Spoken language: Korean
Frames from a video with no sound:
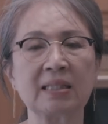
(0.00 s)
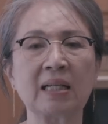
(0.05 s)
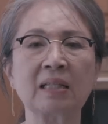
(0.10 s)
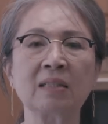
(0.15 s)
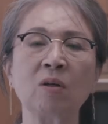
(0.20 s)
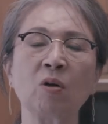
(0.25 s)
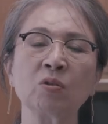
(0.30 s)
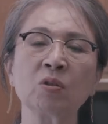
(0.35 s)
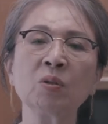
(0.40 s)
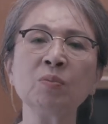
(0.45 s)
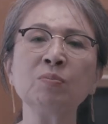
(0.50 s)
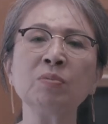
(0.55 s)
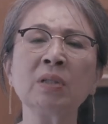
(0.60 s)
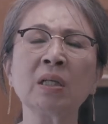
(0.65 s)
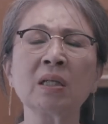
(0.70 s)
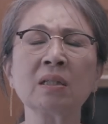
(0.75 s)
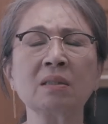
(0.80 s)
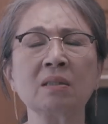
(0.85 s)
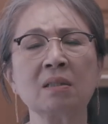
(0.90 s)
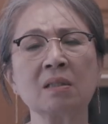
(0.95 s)
자, 그럼 어떤
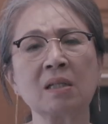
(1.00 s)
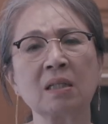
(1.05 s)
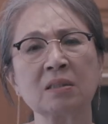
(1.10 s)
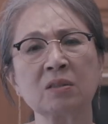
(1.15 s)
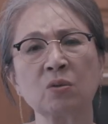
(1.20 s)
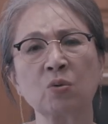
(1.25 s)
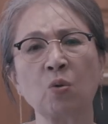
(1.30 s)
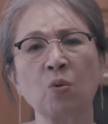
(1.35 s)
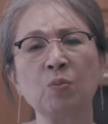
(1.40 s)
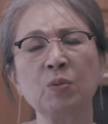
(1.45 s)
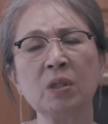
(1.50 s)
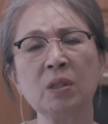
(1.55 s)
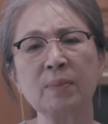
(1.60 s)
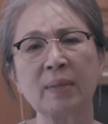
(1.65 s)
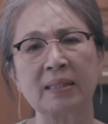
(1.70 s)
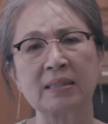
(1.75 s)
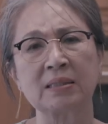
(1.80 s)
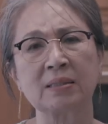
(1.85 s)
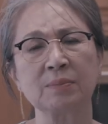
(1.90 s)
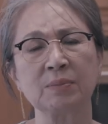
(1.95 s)
분에게 드릴까 지금 고민이
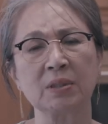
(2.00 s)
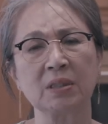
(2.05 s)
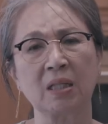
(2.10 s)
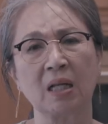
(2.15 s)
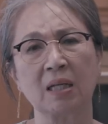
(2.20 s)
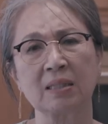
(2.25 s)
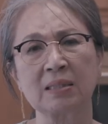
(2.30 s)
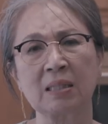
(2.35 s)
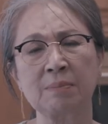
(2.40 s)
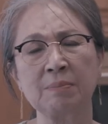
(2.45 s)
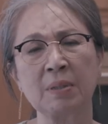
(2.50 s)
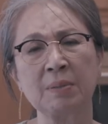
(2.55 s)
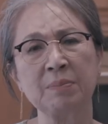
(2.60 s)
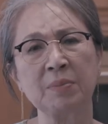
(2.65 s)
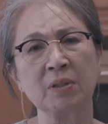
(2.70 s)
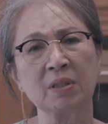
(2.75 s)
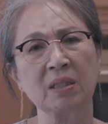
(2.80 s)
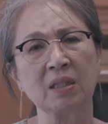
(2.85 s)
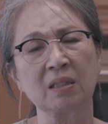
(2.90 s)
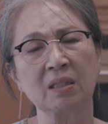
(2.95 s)
많습니다.
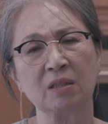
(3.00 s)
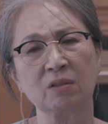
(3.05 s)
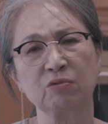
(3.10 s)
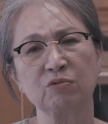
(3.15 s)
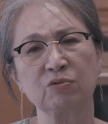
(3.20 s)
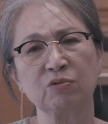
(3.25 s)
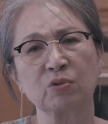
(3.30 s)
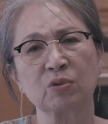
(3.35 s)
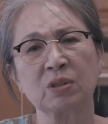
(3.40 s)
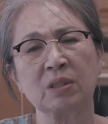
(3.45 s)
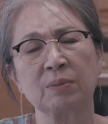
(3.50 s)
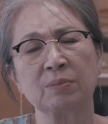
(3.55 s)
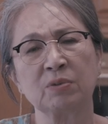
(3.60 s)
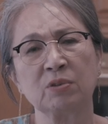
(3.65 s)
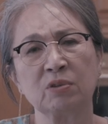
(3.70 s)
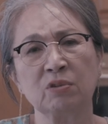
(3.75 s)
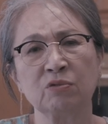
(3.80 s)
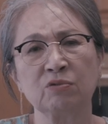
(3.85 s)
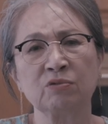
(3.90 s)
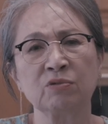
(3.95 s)
삼만 명이나 되는
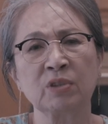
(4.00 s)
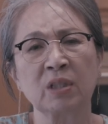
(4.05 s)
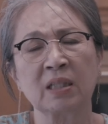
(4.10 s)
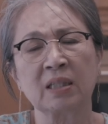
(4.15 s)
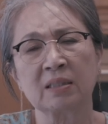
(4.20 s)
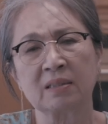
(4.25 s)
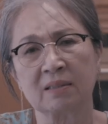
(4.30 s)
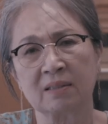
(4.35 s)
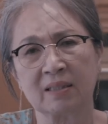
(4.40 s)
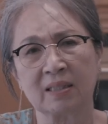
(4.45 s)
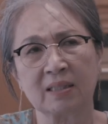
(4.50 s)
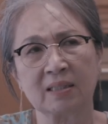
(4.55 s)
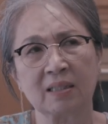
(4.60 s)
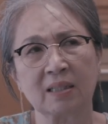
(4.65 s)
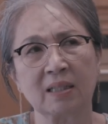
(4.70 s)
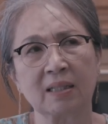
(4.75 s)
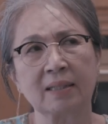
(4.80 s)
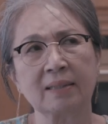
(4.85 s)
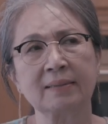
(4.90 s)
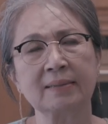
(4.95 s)
구독자분들 누구에게 드려야
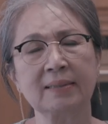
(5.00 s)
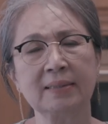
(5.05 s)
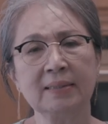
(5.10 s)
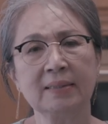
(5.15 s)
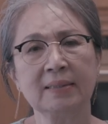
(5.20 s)
되나.